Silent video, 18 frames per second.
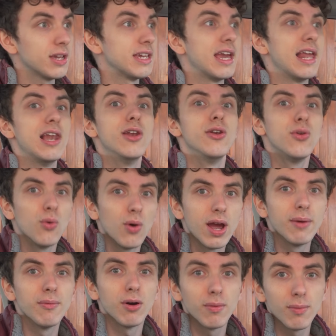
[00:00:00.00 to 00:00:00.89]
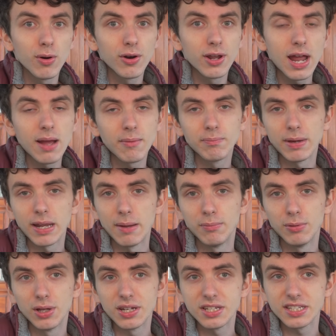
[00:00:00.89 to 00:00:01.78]
y el nuevo Bora para
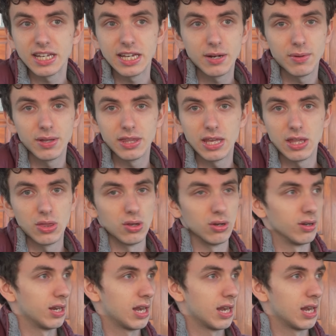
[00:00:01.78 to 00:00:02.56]
poder seguir vendiendo